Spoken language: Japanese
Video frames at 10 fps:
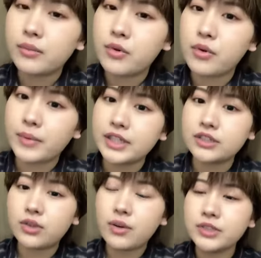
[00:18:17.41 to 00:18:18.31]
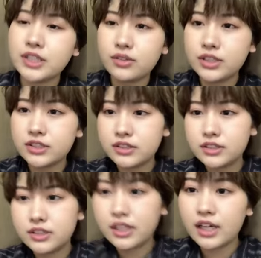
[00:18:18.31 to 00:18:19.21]
でもまだどれもセトリ
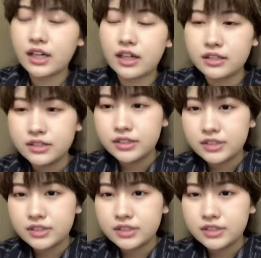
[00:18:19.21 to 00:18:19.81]
が